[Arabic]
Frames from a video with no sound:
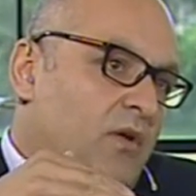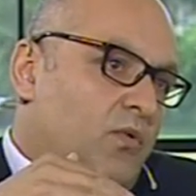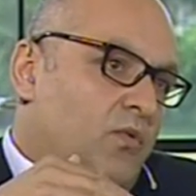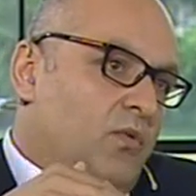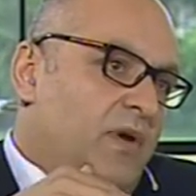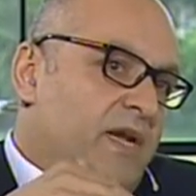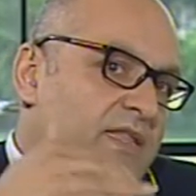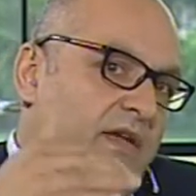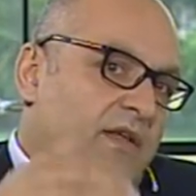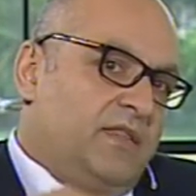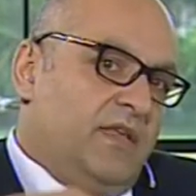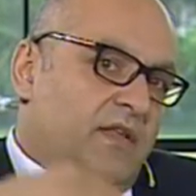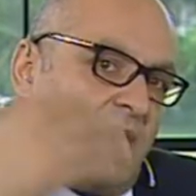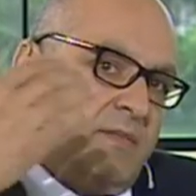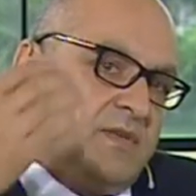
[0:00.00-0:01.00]
وهذا
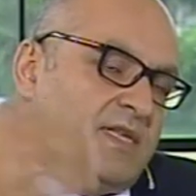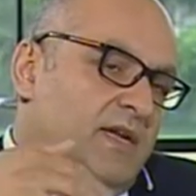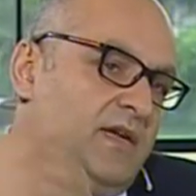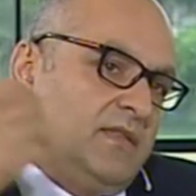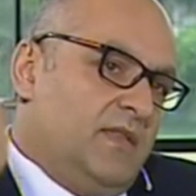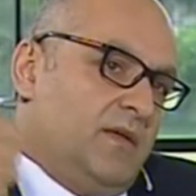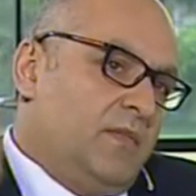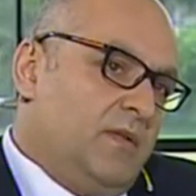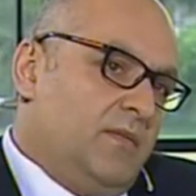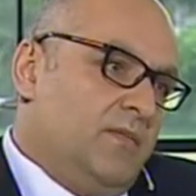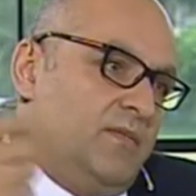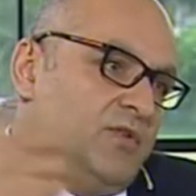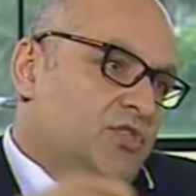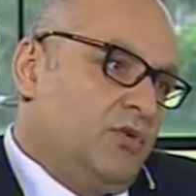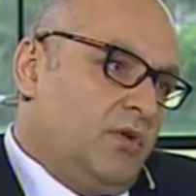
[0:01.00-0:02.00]
كثير عم يساعدنا
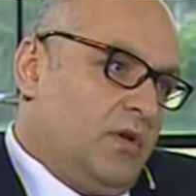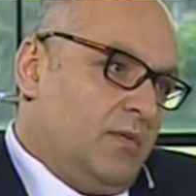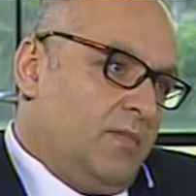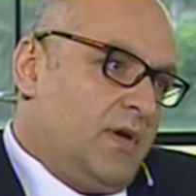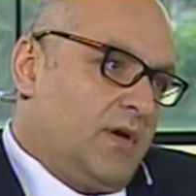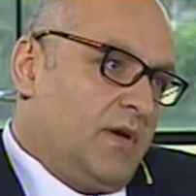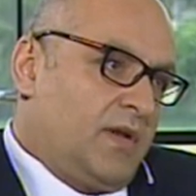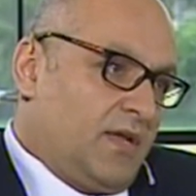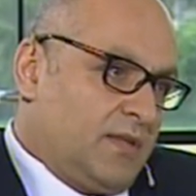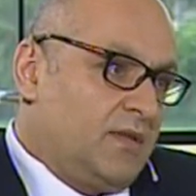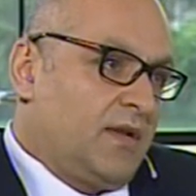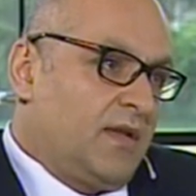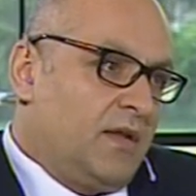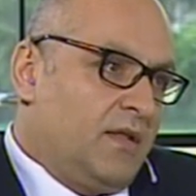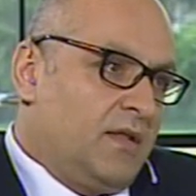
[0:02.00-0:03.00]
بالشغل برا
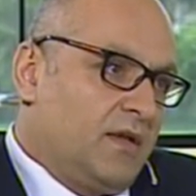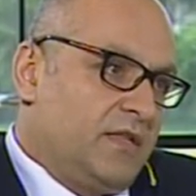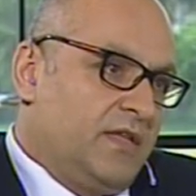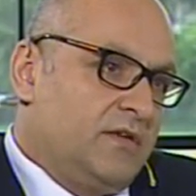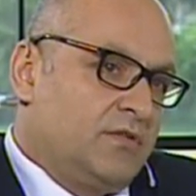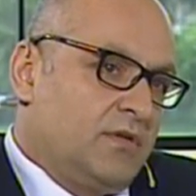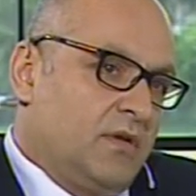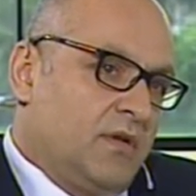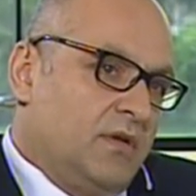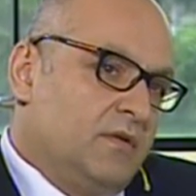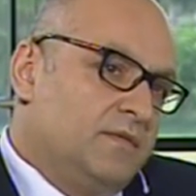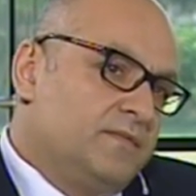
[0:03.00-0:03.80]
كثر خير الله كثير شغل حلو